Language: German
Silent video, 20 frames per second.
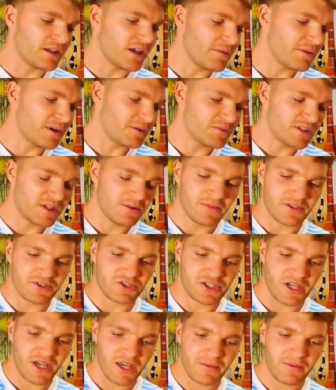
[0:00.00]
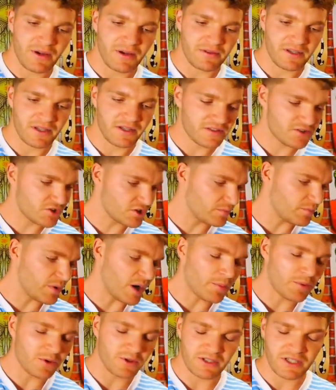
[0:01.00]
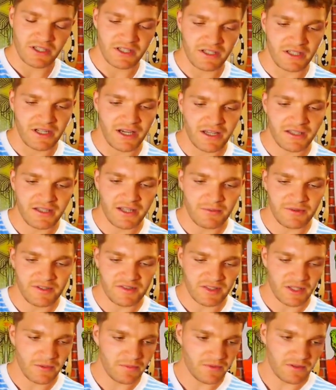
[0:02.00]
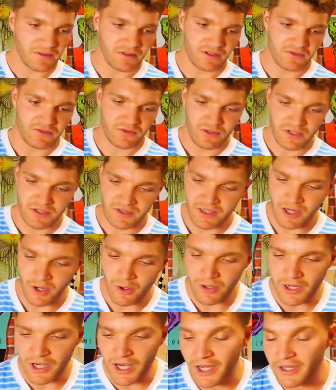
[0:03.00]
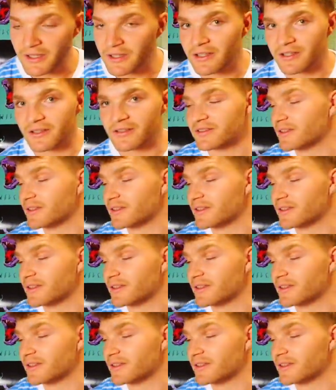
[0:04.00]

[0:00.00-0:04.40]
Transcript: Ja, beim Thema Shape habe ich jetzt schon ein paar Punkte genannt, aber es gibt natürlich auch andere